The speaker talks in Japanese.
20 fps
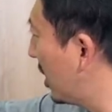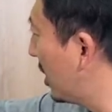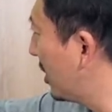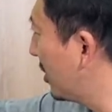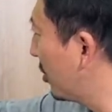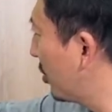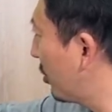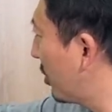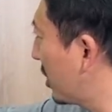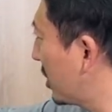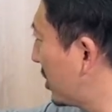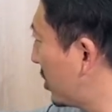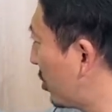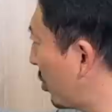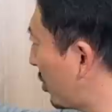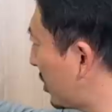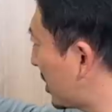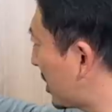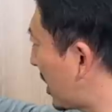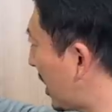要は1
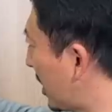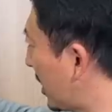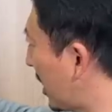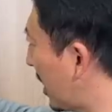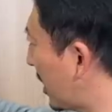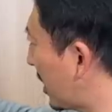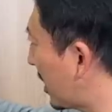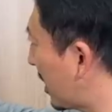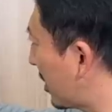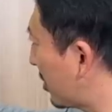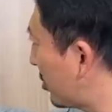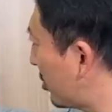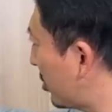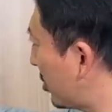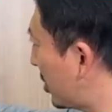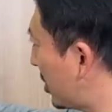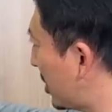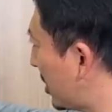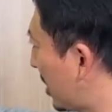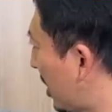人しかいないから苦
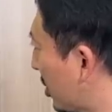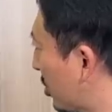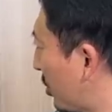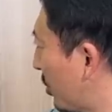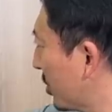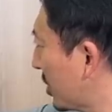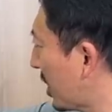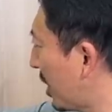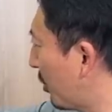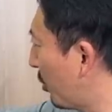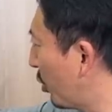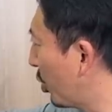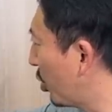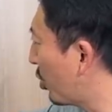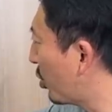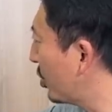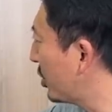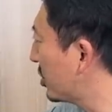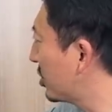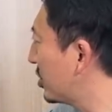しいなと思ったらもう
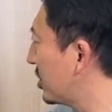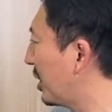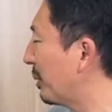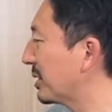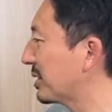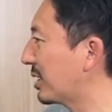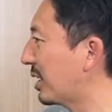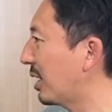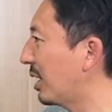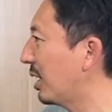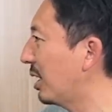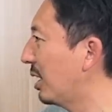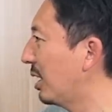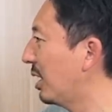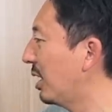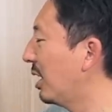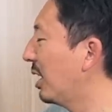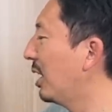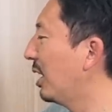横についてますから、はい、